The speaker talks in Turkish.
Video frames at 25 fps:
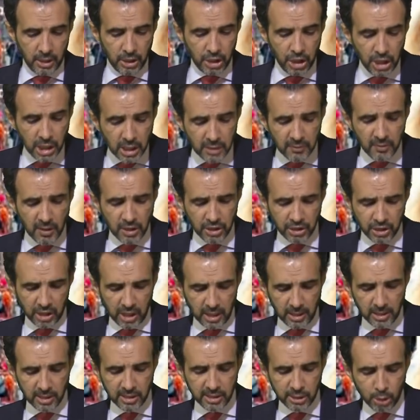
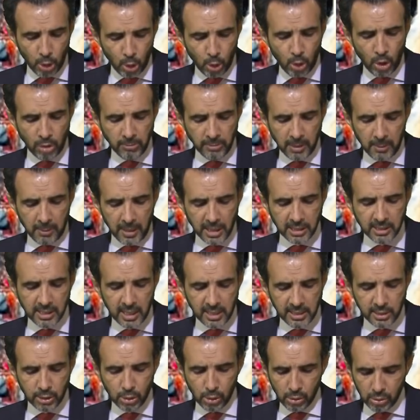İsveç'te, Stockholm'de,
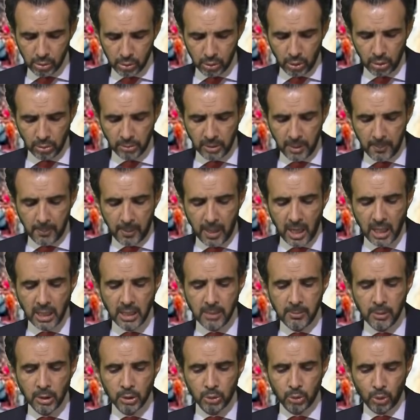başkent Stockholm'de
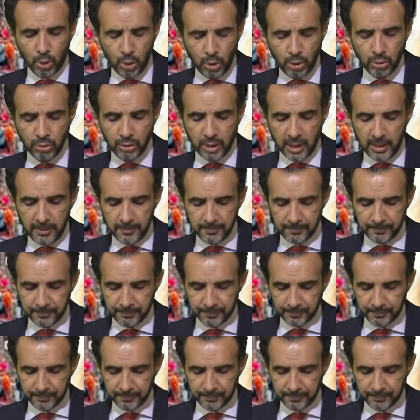parlamento önünde